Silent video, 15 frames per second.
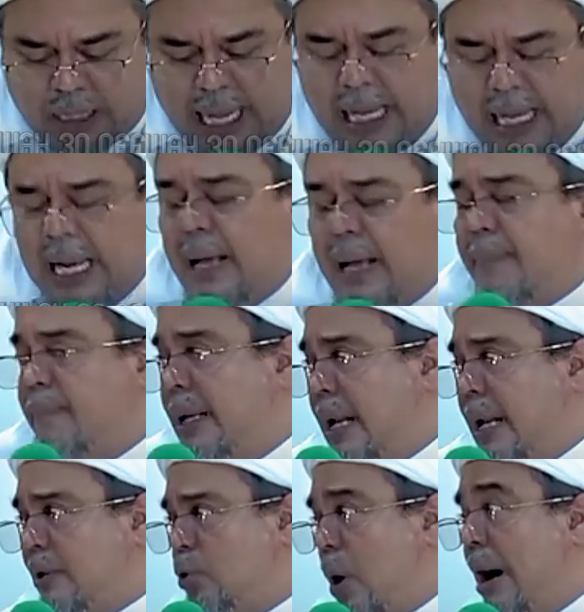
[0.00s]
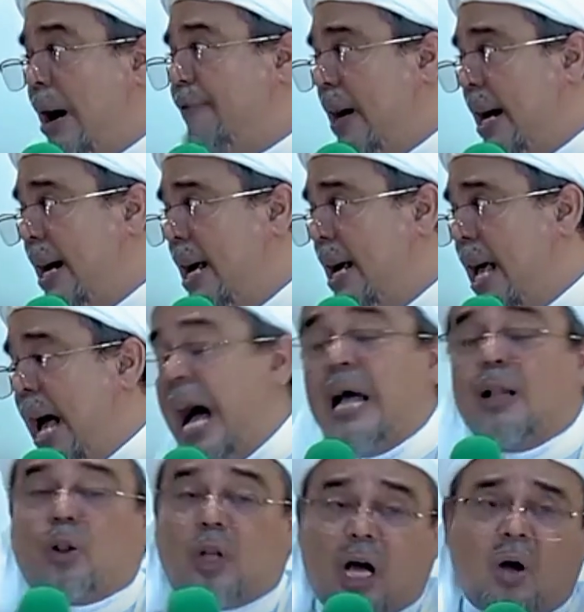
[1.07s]
taala minat tuafa
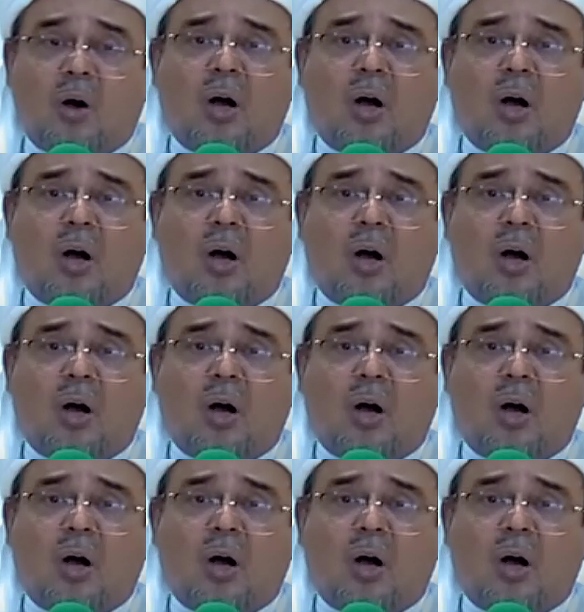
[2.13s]
atau